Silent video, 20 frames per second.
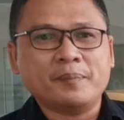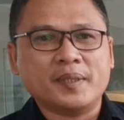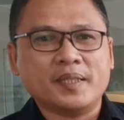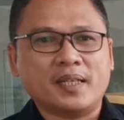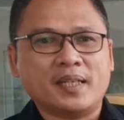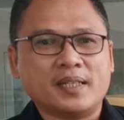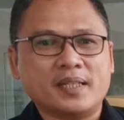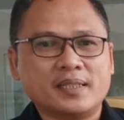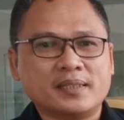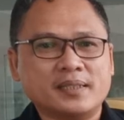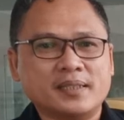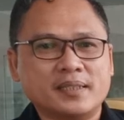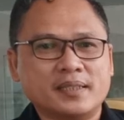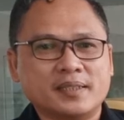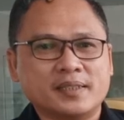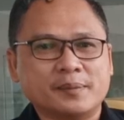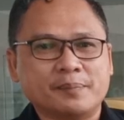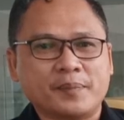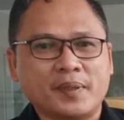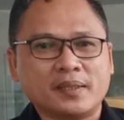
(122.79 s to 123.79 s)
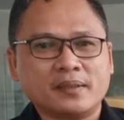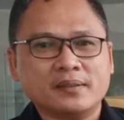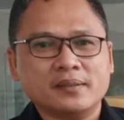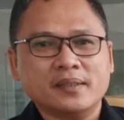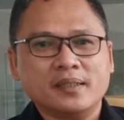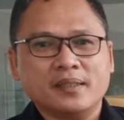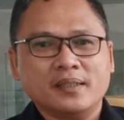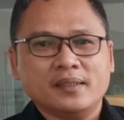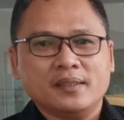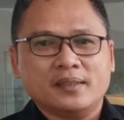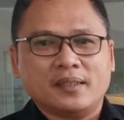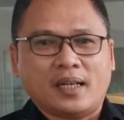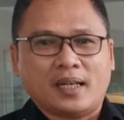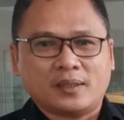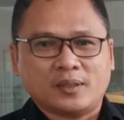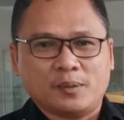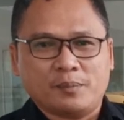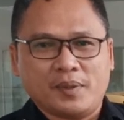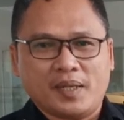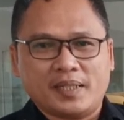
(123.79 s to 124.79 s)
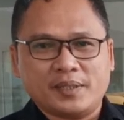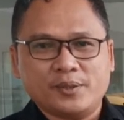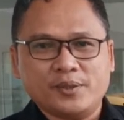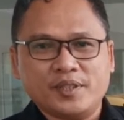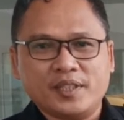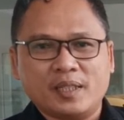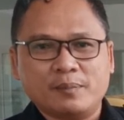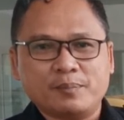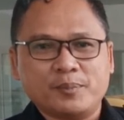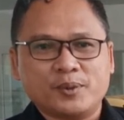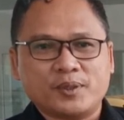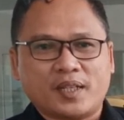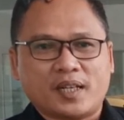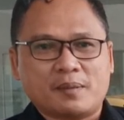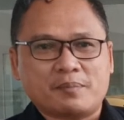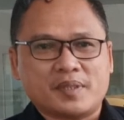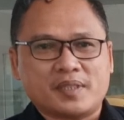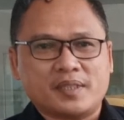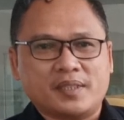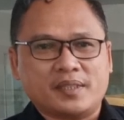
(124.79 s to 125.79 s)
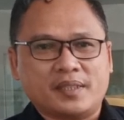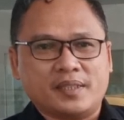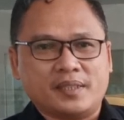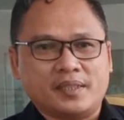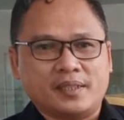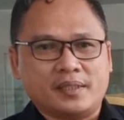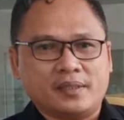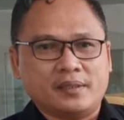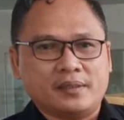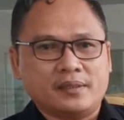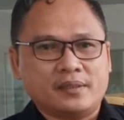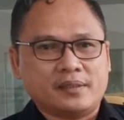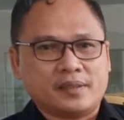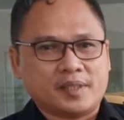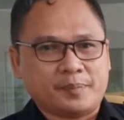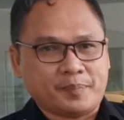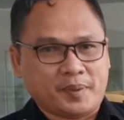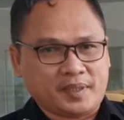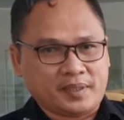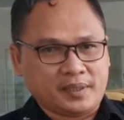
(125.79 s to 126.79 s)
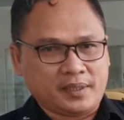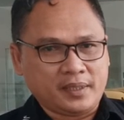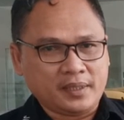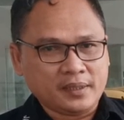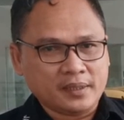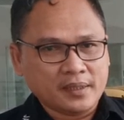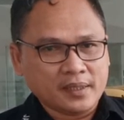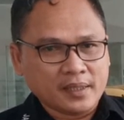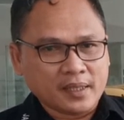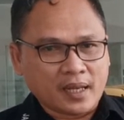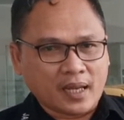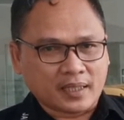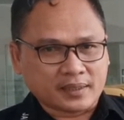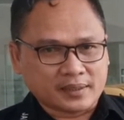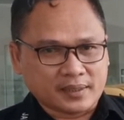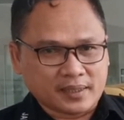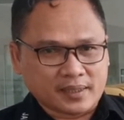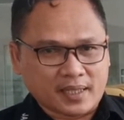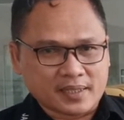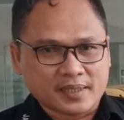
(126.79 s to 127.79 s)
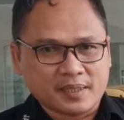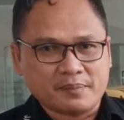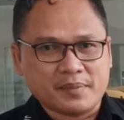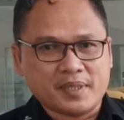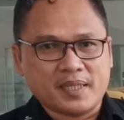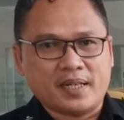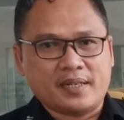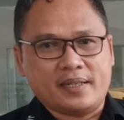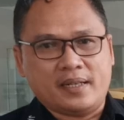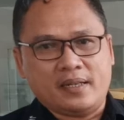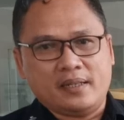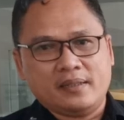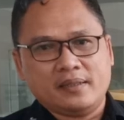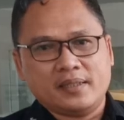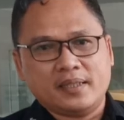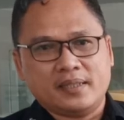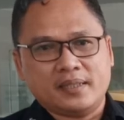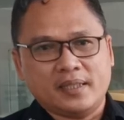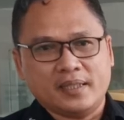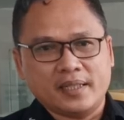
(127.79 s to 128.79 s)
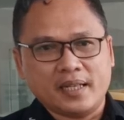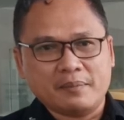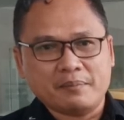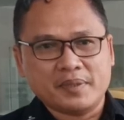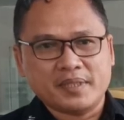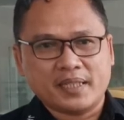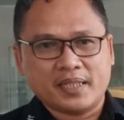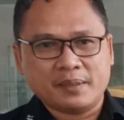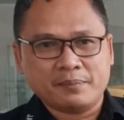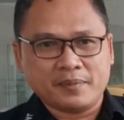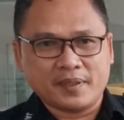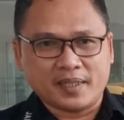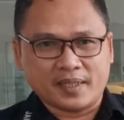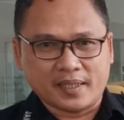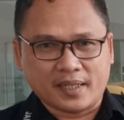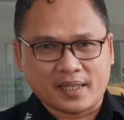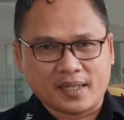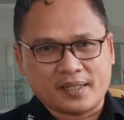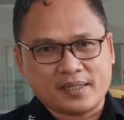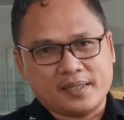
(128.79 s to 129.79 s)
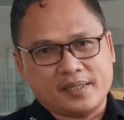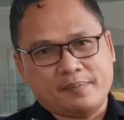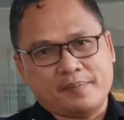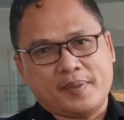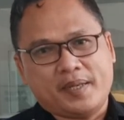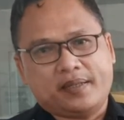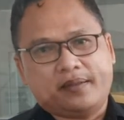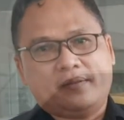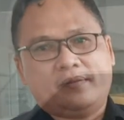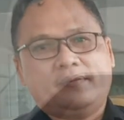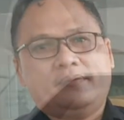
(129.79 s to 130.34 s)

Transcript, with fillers: pedal gas dengan cepat atau melaju dengan putaran mesin tinggi, seperti akselerasi mendadak dan hendak menyalip kendaraan di depan.